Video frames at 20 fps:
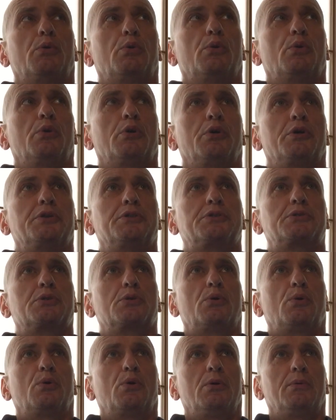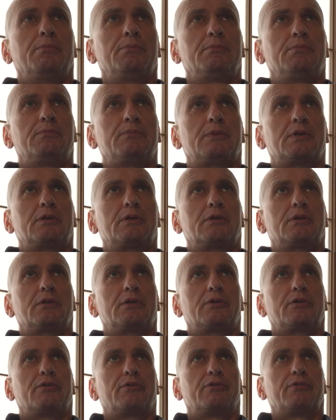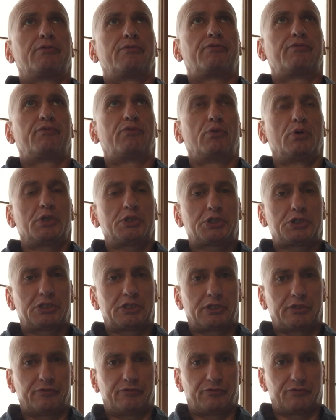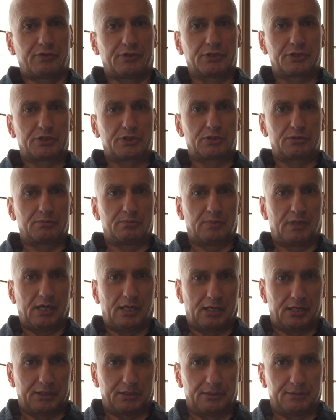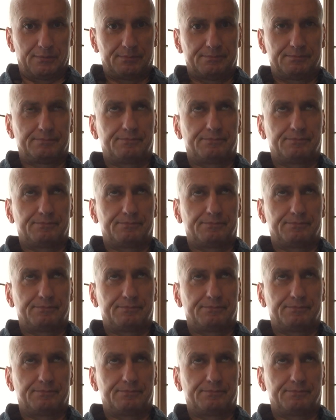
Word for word: Und um äh, Vorschriften zu machen,